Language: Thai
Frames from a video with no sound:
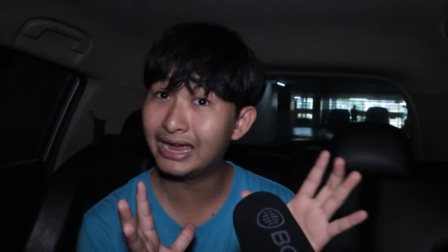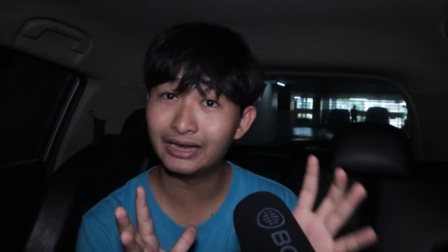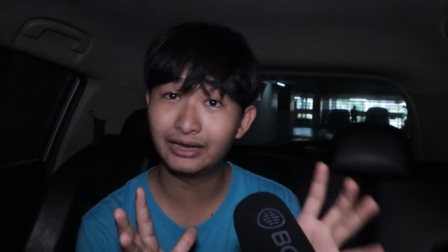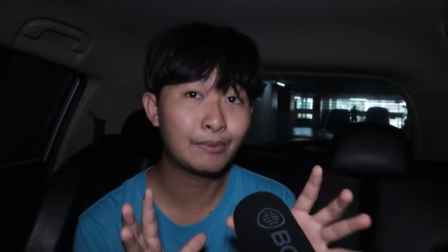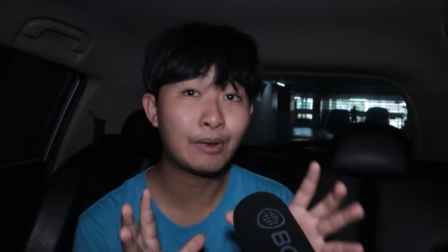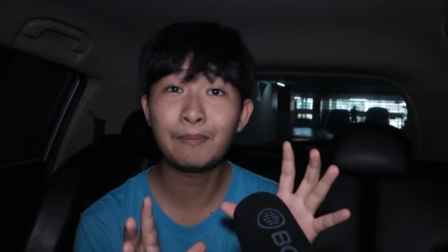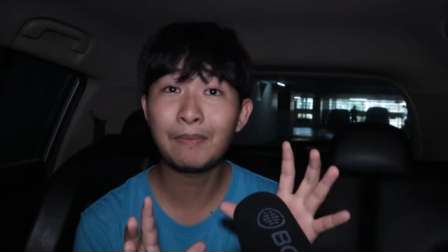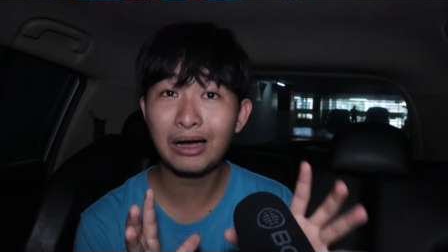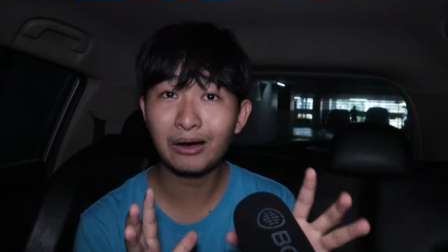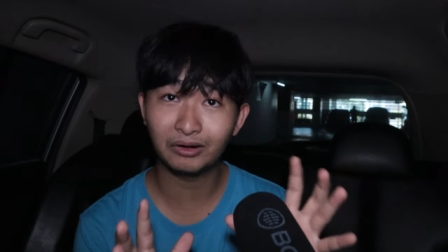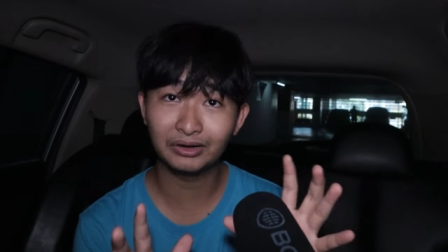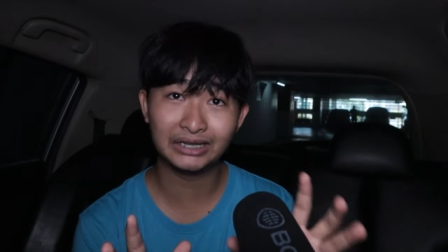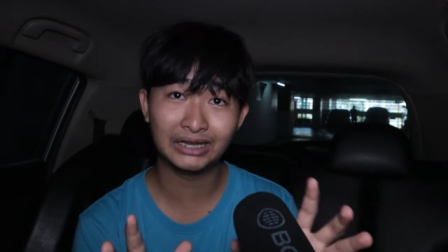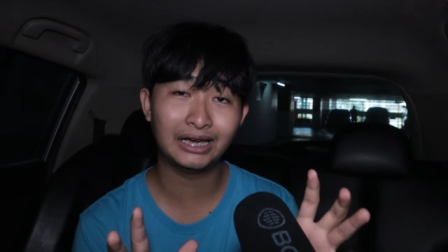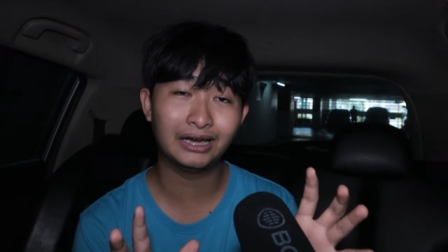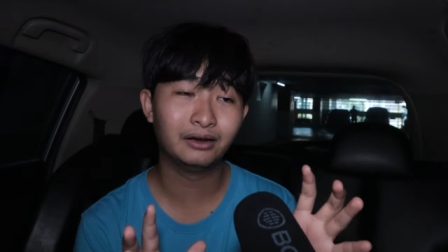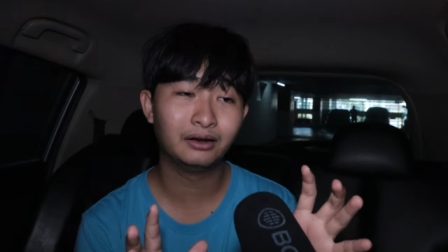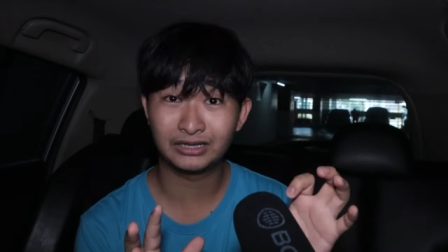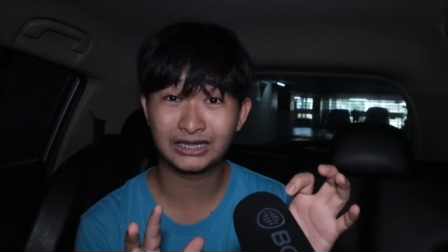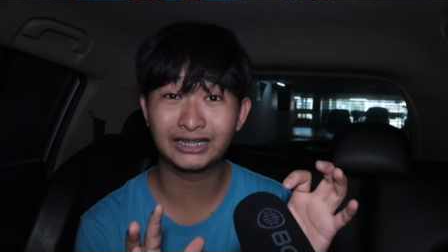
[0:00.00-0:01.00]
ให้มันมากกว่า
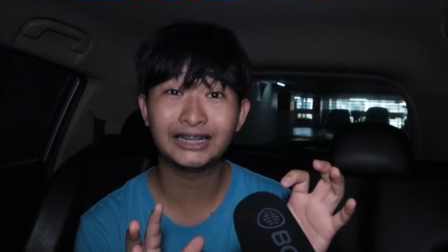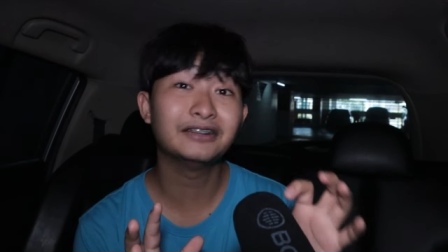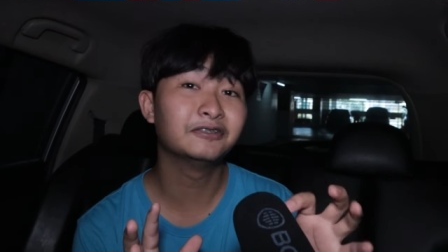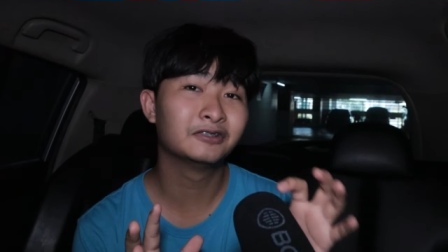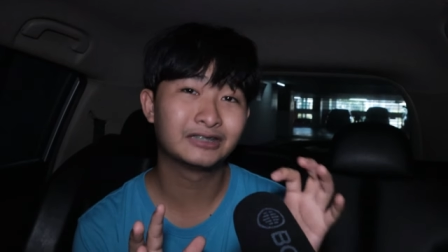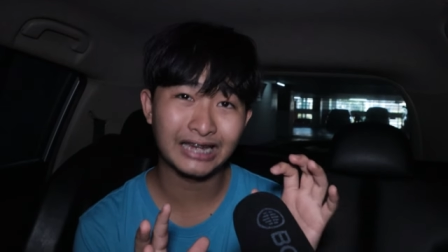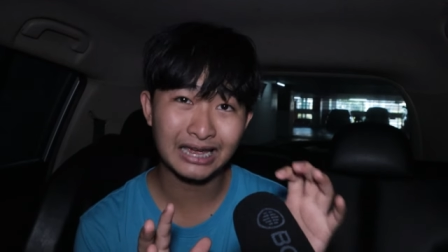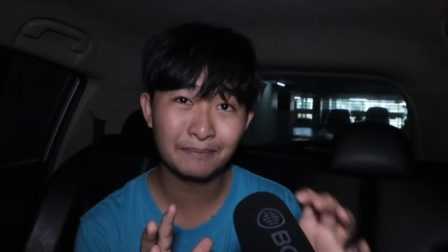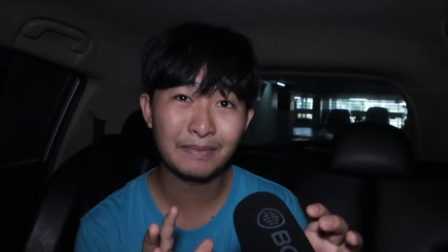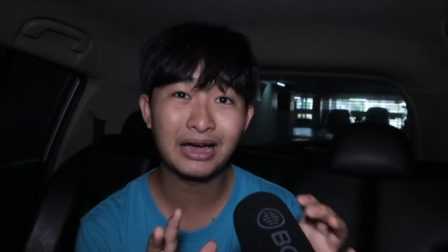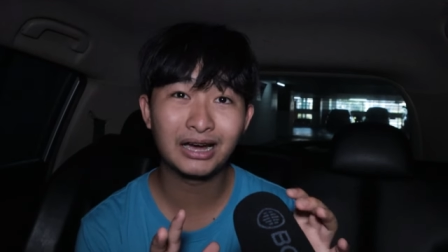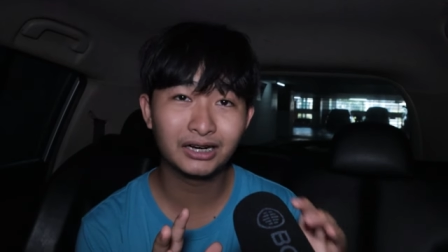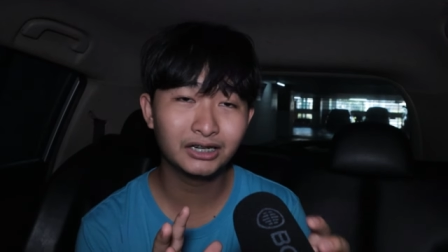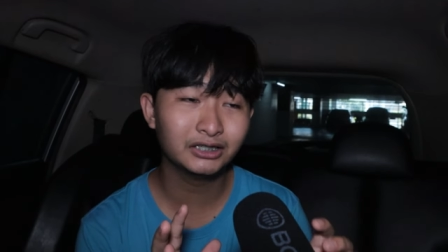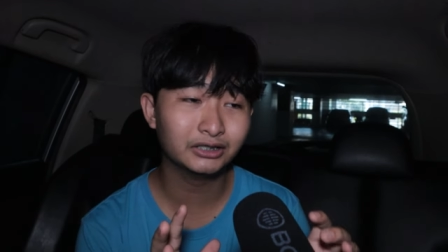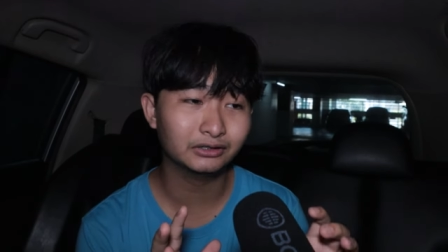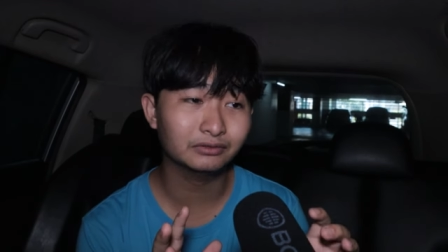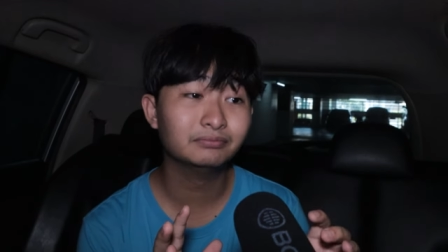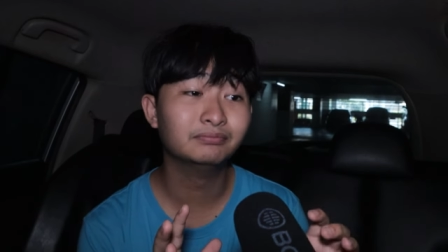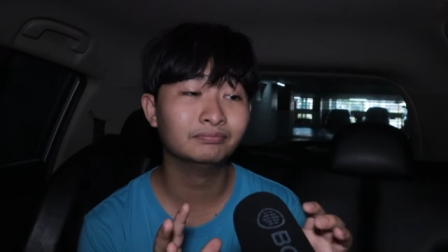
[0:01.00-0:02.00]
นี้ มันจะน่าสนใจมาก
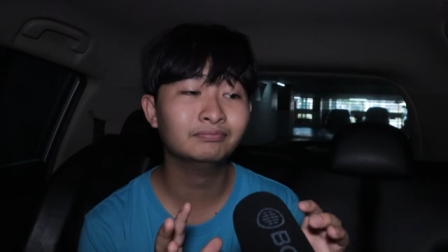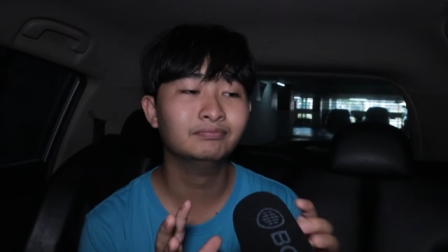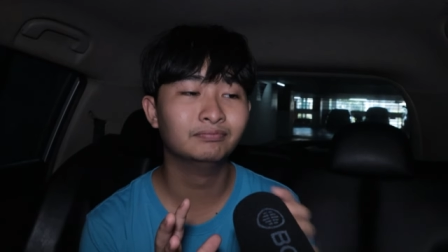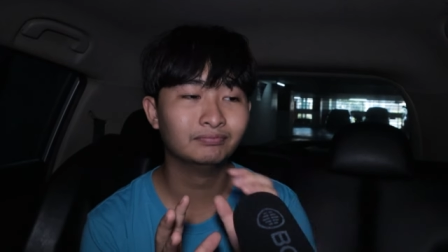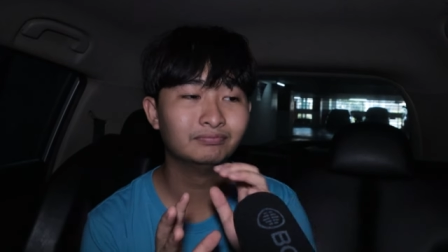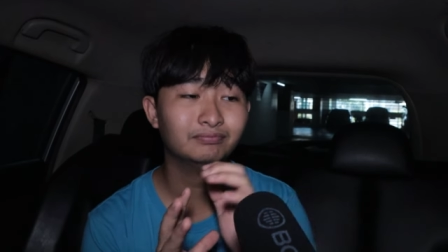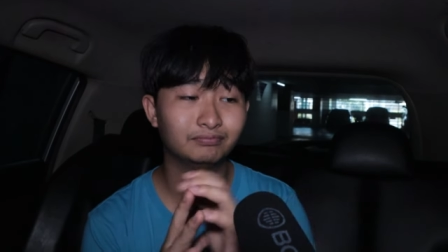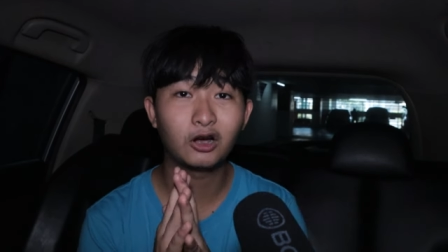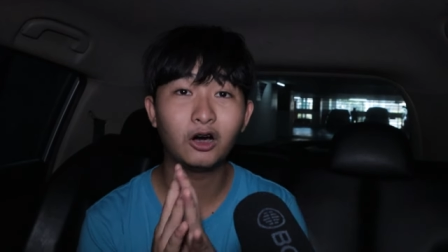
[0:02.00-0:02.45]
ขึ้น อืม